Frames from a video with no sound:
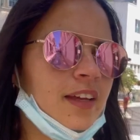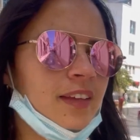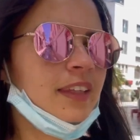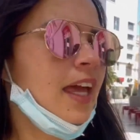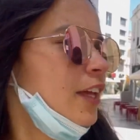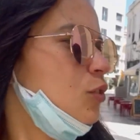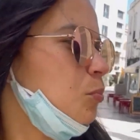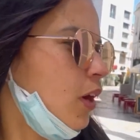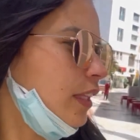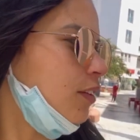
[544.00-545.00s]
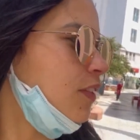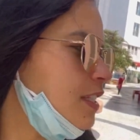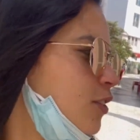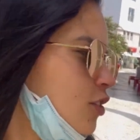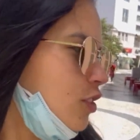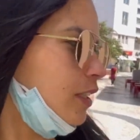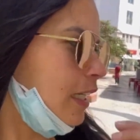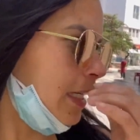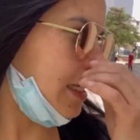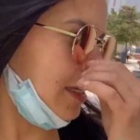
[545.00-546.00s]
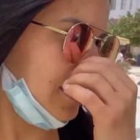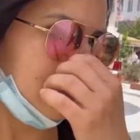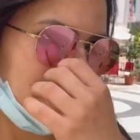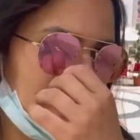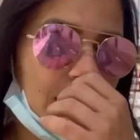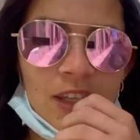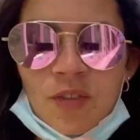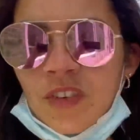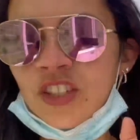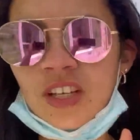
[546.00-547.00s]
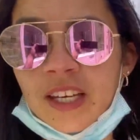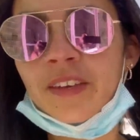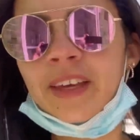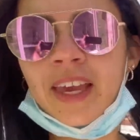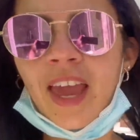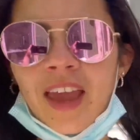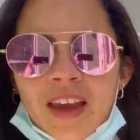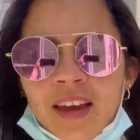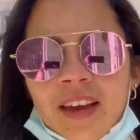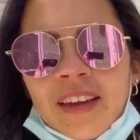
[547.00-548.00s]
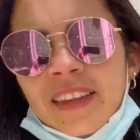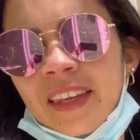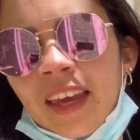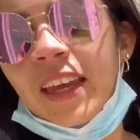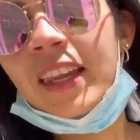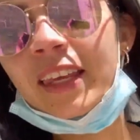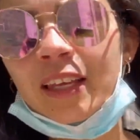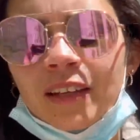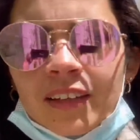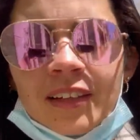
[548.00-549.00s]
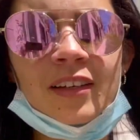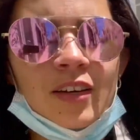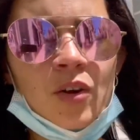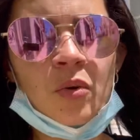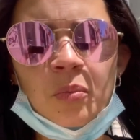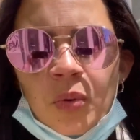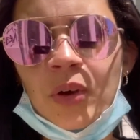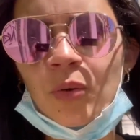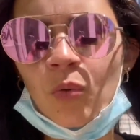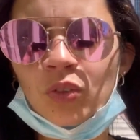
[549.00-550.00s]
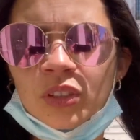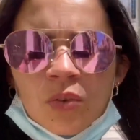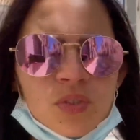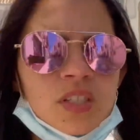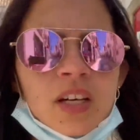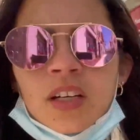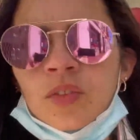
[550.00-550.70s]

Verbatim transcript: né? Tipo, cada um faz seu estilo aqui. Uhum. Cada um veste aquilo que quer. Ninguém liga. Porque o outro tá usando,